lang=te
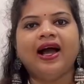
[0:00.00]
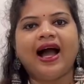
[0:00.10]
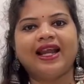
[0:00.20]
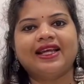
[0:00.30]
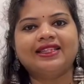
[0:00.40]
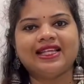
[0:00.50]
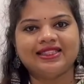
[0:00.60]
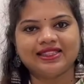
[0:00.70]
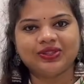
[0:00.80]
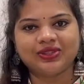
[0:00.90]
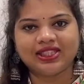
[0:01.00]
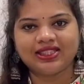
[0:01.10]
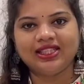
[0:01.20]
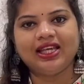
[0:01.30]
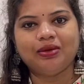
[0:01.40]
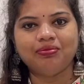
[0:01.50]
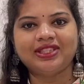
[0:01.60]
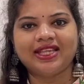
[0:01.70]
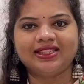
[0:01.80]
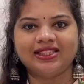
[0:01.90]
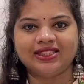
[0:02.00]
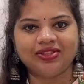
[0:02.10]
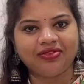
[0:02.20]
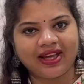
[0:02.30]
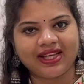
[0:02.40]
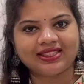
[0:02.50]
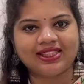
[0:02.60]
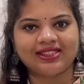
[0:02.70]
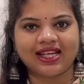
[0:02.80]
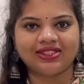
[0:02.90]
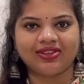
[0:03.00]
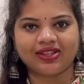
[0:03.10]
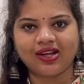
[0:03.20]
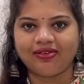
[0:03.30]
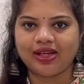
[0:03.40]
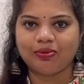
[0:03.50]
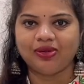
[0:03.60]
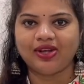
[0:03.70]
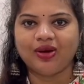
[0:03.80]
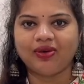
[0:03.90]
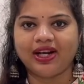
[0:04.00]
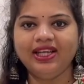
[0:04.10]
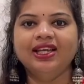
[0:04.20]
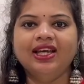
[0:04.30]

అలాగే సైజెస్ వచ్చేసి ఎం సైజ్ నుంచి ఫైవ్ ఎక్స్ఎల్ సైజ్ వరకు అవైలబుల్గా ఉన్నాయి